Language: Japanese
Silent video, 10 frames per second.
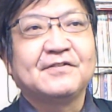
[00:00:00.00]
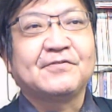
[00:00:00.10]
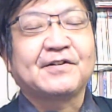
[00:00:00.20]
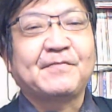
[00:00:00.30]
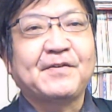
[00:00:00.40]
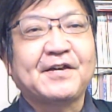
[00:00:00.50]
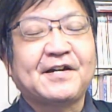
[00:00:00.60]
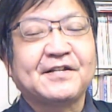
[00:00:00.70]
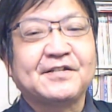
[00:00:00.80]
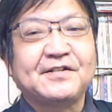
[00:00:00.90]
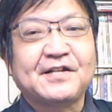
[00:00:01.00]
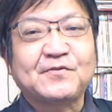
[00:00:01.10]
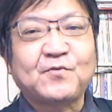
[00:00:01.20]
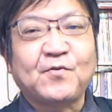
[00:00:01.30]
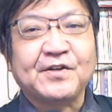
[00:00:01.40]
それが明快な侵
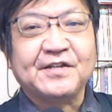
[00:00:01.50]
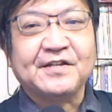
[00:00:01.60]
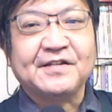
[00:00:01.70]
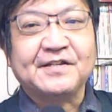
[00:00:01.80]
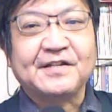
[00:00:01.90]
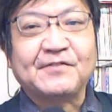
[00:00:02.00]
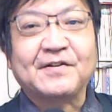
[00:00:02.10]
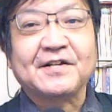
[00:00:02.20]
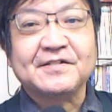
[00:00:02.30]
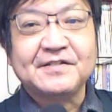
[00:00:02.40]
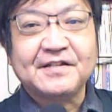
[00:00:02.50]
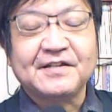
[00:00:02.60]
略行為になるわけですね、